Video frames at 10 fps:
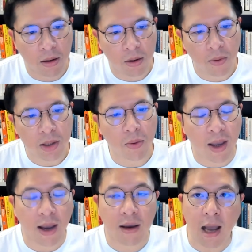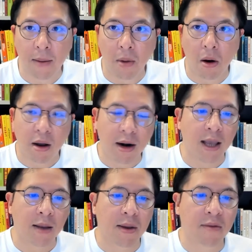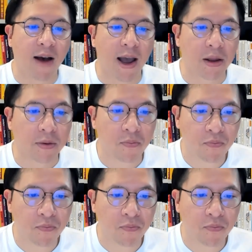ว่าตัวเองอยากบอกอะไรกับอีกฝ่ายหนึ่ง